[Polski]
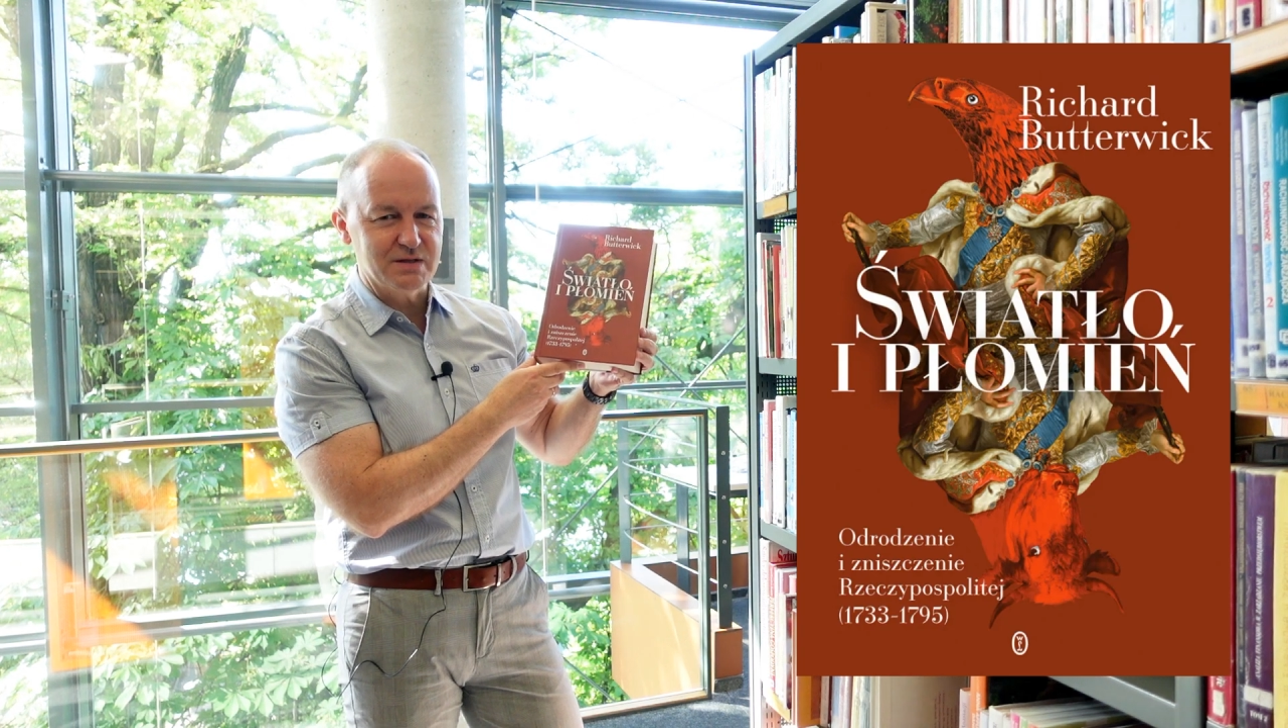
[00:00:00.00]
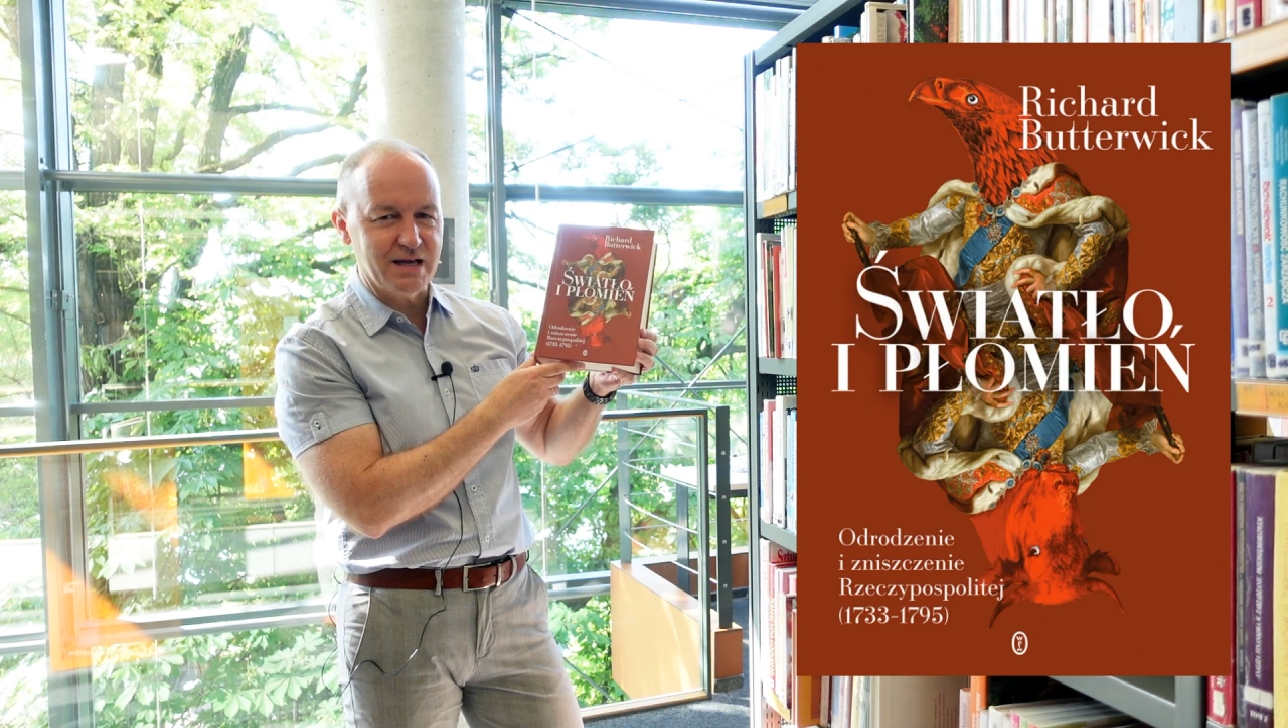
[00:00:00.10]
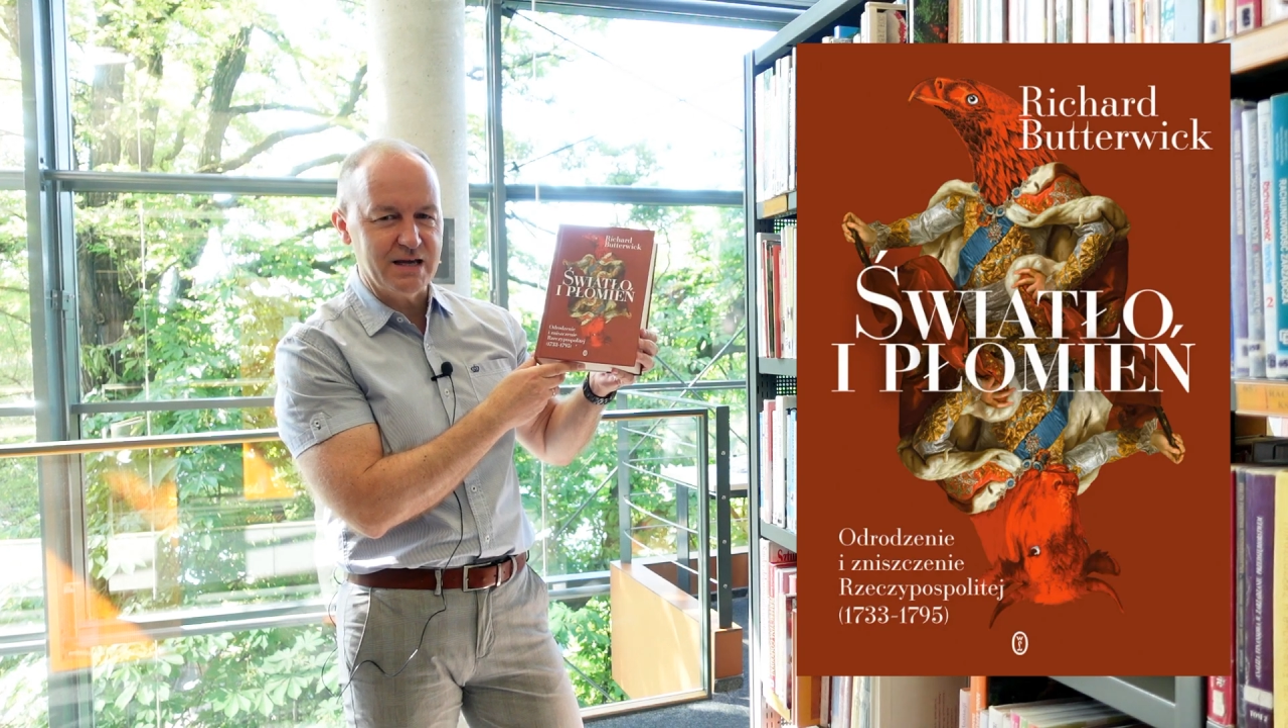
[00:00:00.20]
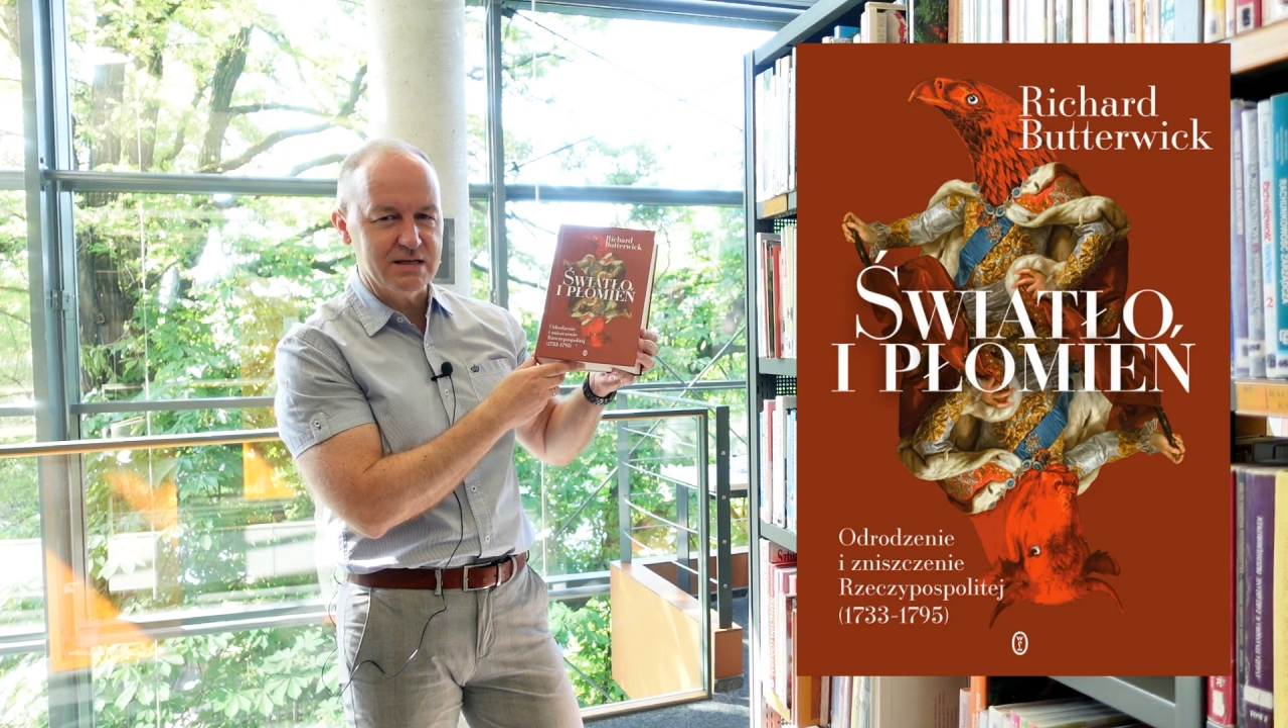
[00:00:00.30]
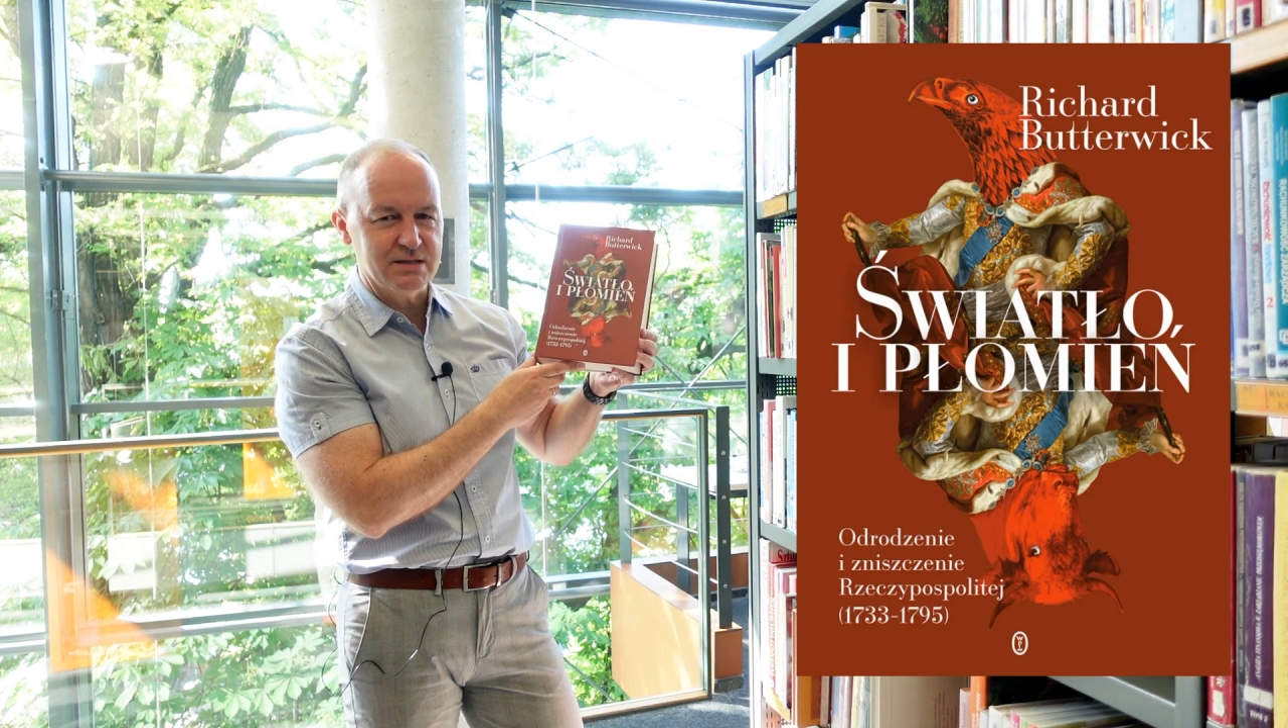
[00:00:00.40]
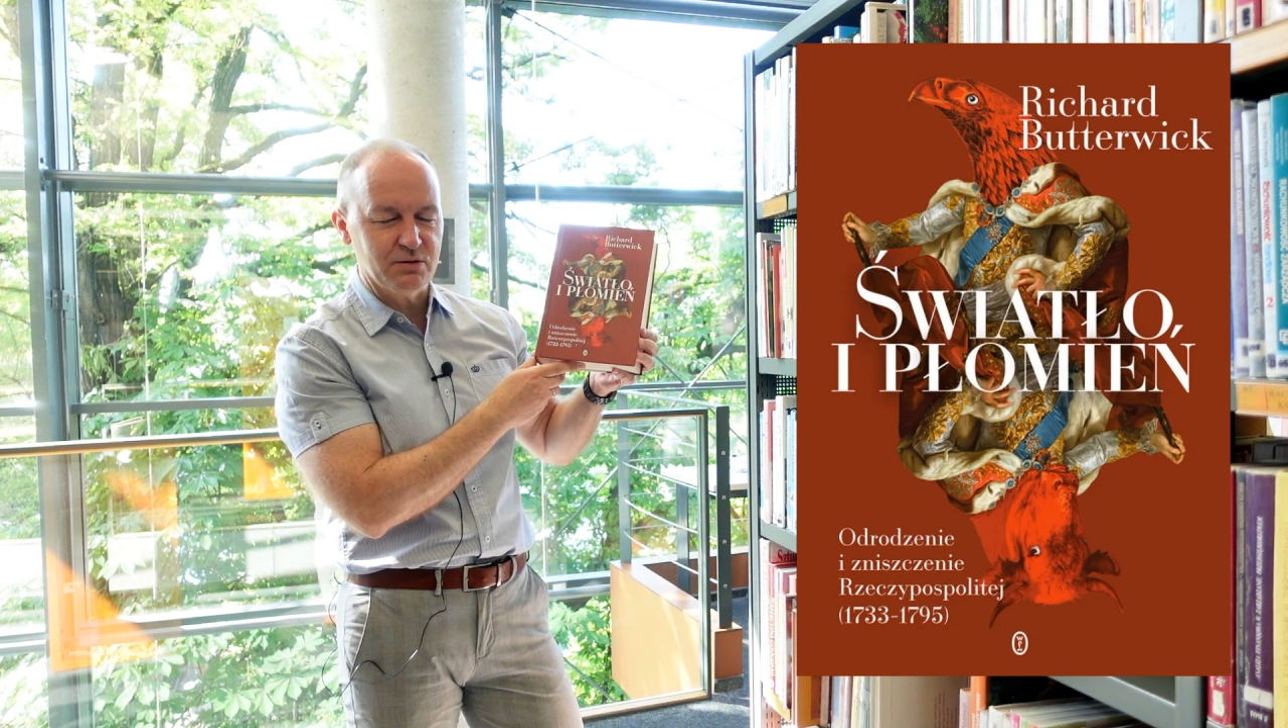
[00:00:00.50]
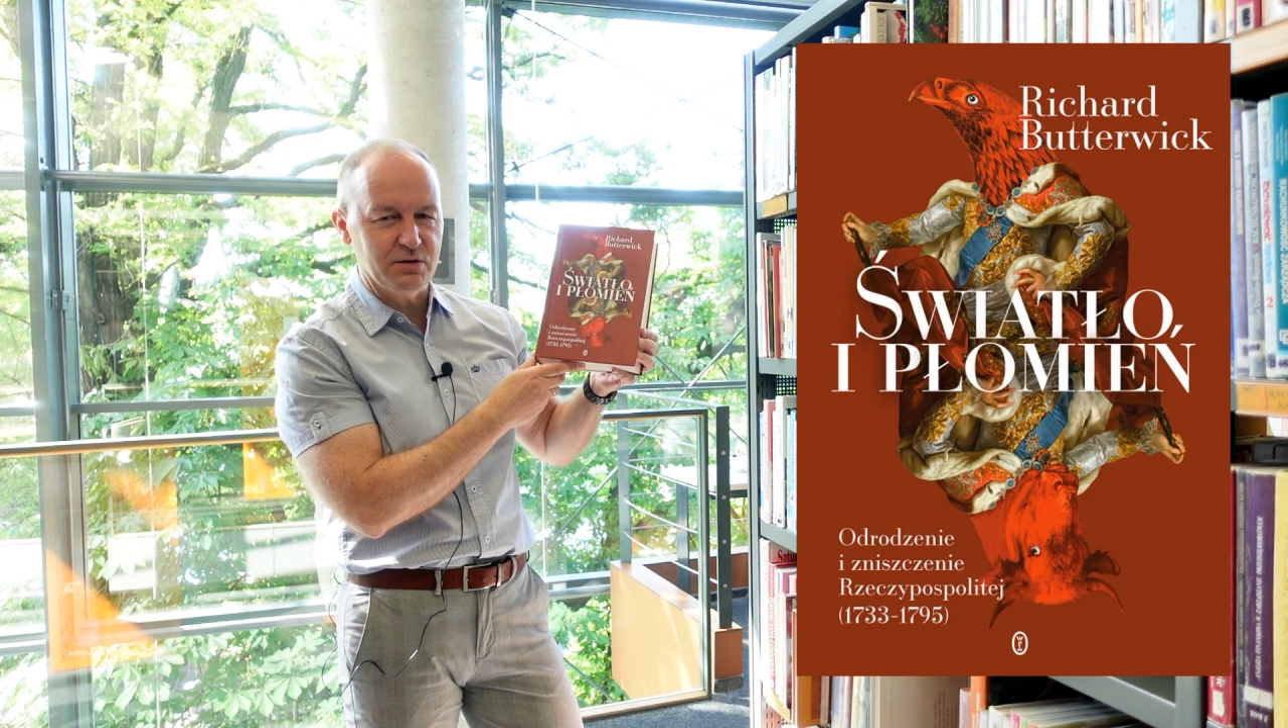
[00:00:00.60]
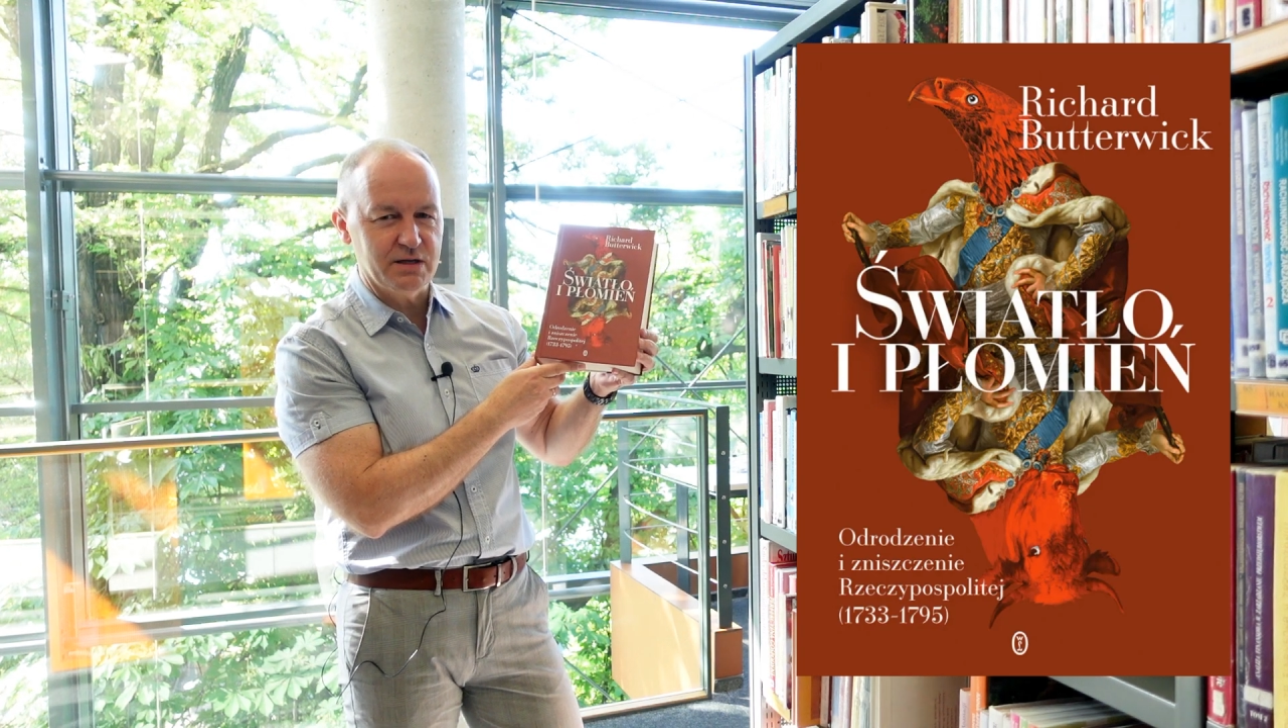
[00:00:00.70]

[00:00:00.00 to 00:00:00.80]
zajezdną